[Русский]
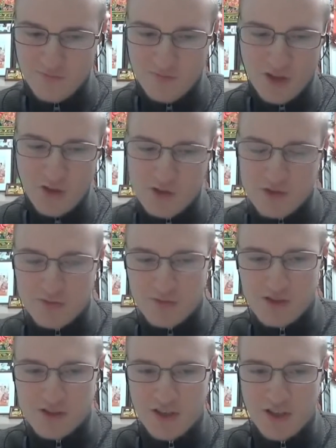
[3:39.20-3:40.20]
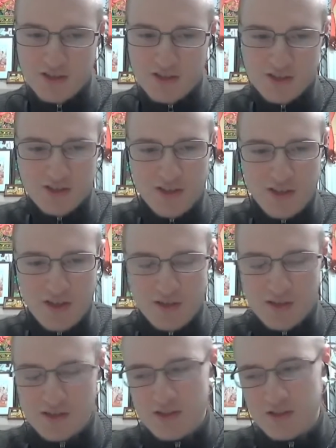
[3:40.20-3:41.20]
Такие очень близкие отношения.
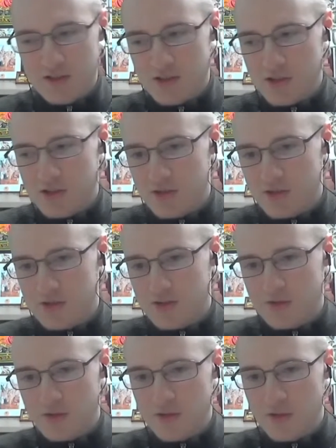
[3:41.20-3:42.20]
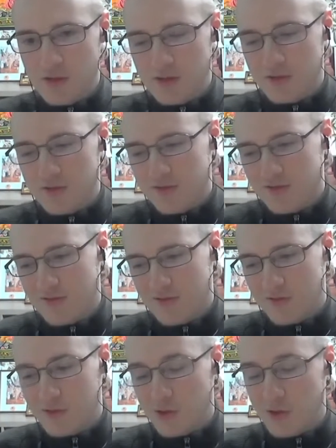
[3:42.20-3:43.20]
Я слышал то, что вот, э,
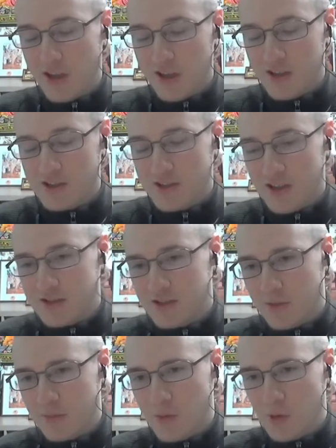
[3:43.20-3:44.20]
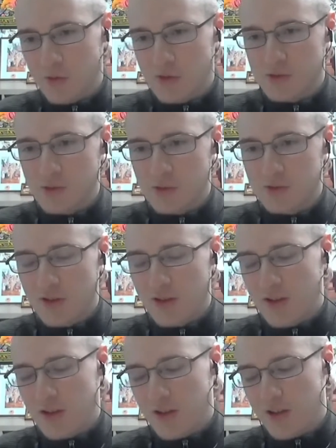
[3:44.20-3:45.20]
в других организациях, мировой искон,
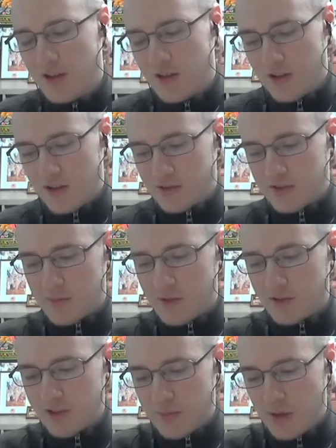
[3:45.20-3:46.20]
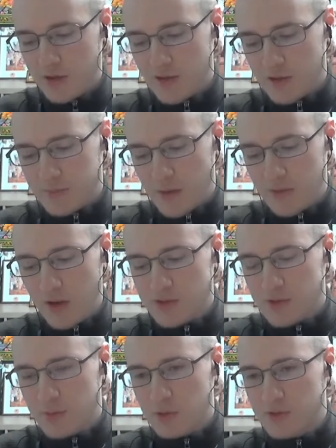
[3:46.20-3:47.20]
там некоторые преданные отправляют
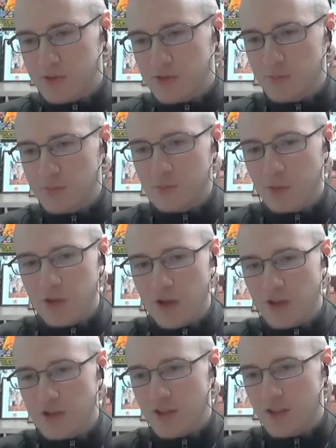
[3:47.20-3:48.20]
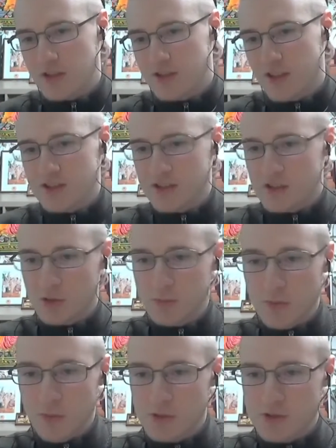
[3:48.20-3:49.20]
запросы на получение инициации
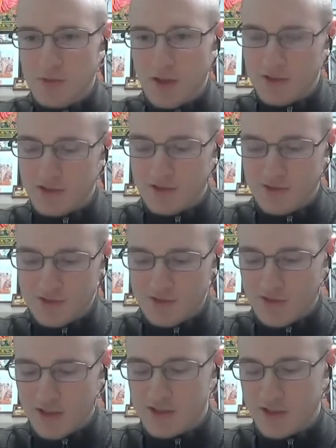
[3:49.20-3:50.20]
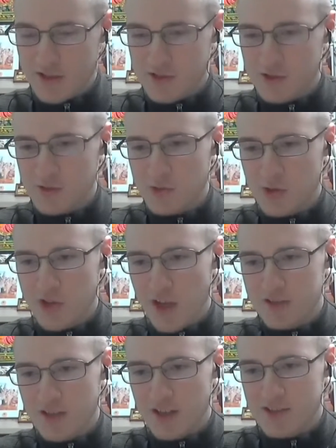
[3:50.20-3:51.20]
по 8 лет, в конце концов
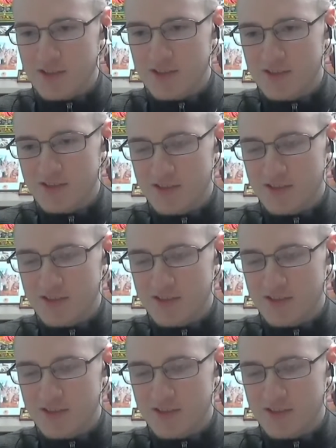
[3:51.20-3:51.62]
получая отказ.